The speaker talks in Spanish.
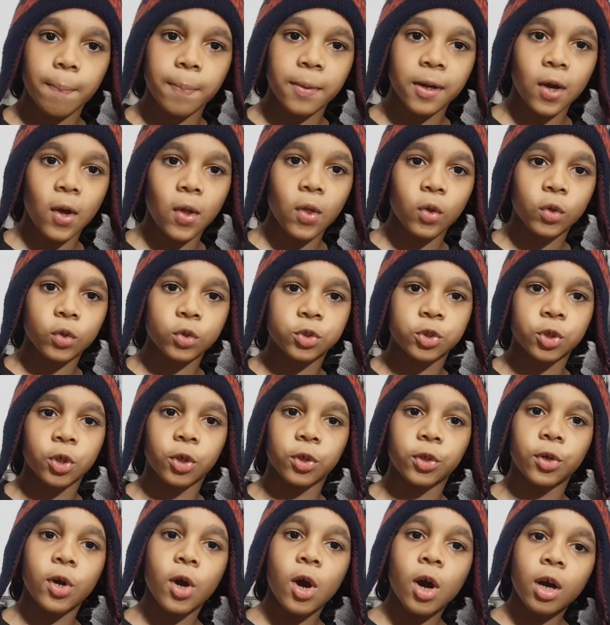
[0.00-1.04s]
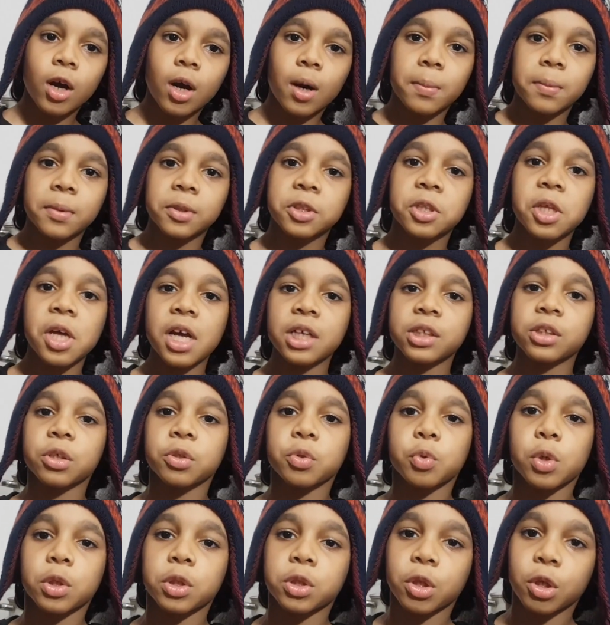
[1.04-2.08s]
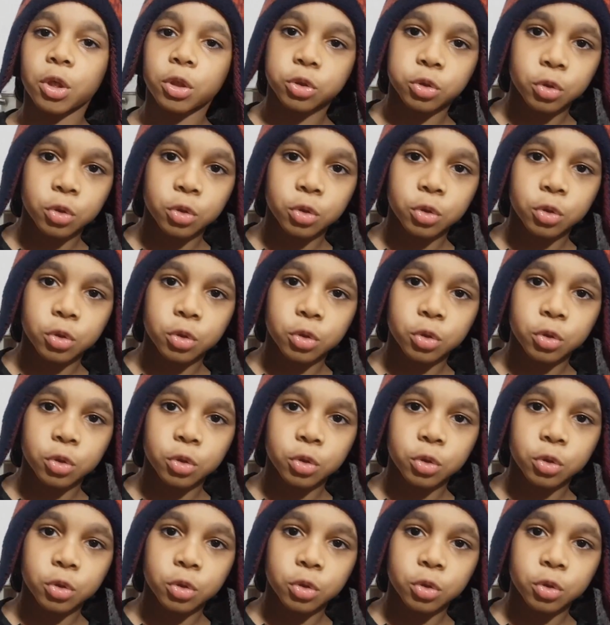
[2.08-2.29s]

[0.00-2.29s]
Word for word: Producción. Como ustedes son nuestros